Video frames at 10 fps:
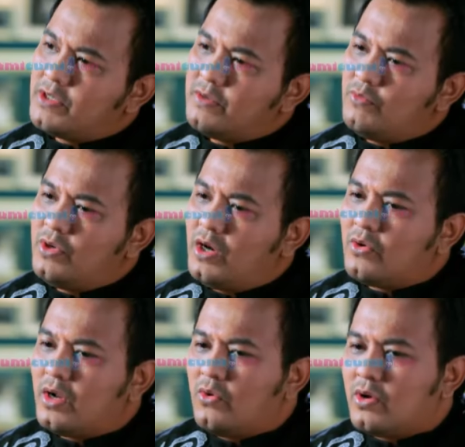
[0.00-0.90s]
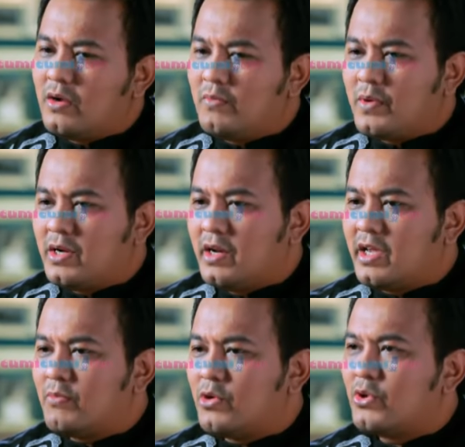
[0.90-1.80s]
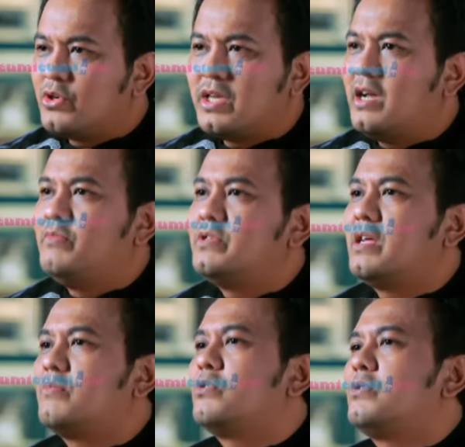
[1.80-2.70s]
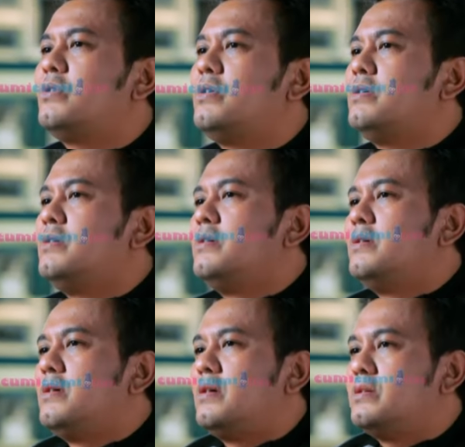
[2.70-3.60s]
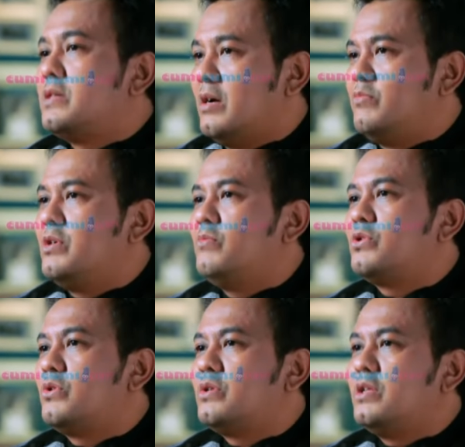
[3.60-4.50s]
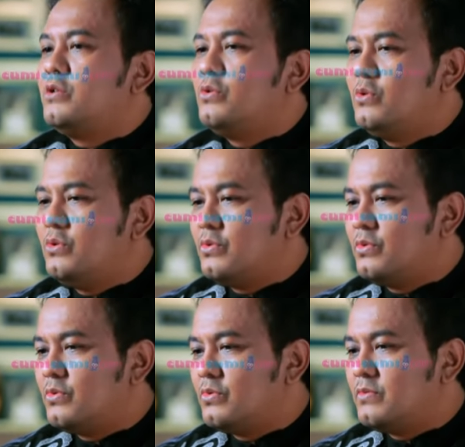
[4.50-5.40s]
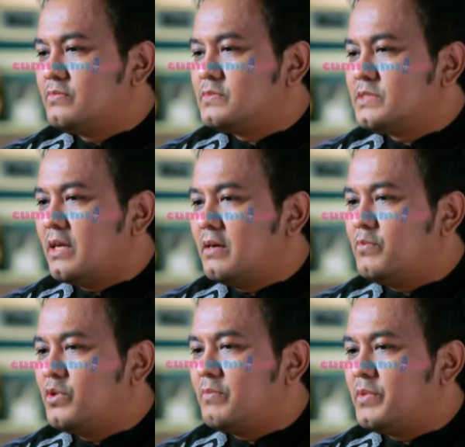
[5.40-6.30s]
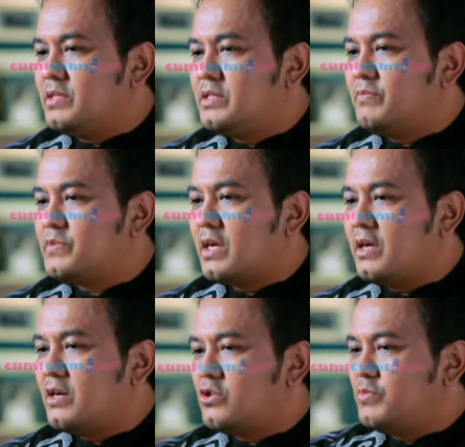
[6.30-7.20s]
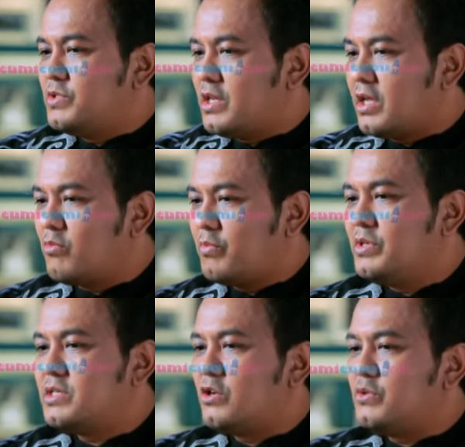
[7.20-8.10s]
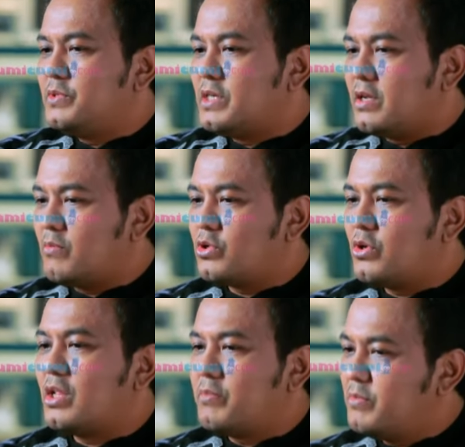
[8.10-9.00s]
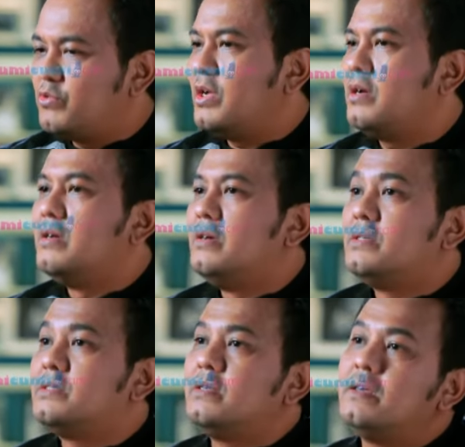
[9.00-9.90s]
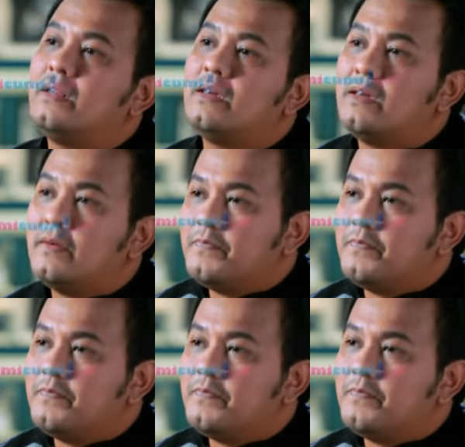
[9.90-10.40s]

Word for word: masih muda, orang-orang pada naik motor, saya nggak bisa naik motor karena saya nggak punya motor. Jadi dulu saya punya prinsip, saya harus bisa naik mobil, saya harus bisa naik motor, tapi punya sendiri.